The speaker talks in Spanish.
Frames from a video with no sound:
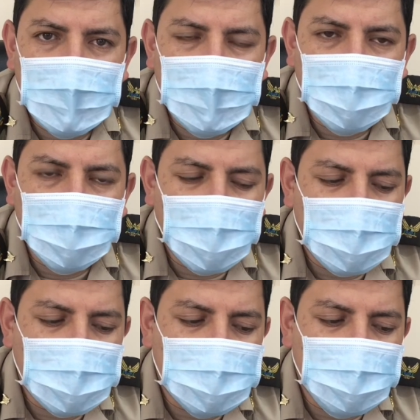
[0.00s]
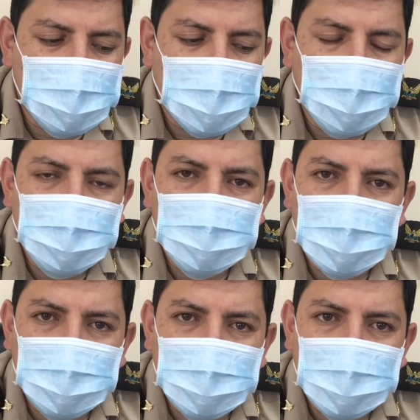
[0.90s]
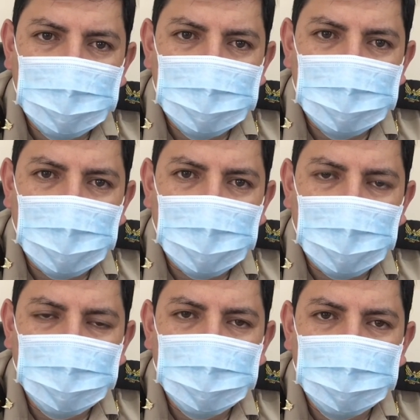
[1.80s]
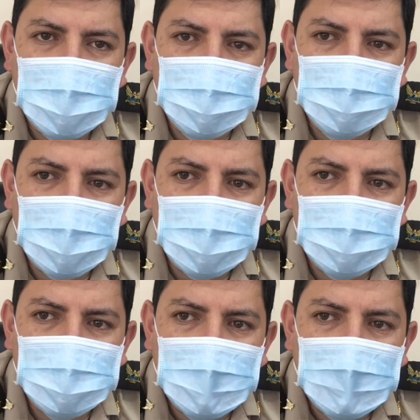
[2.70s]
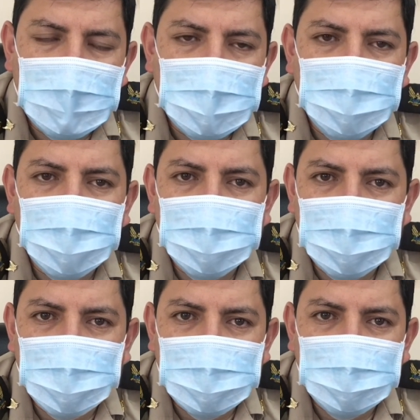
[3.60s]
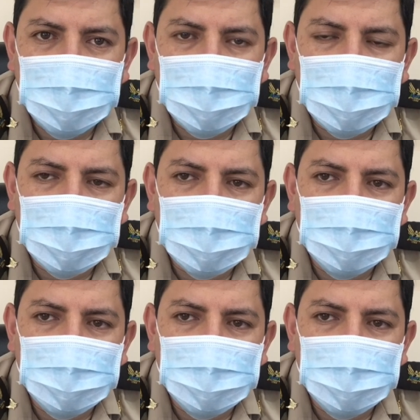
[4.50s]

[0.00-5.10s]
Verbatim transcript: obviamente hacemos algunos recorridos, algunos patrullajes y producto de esto eh,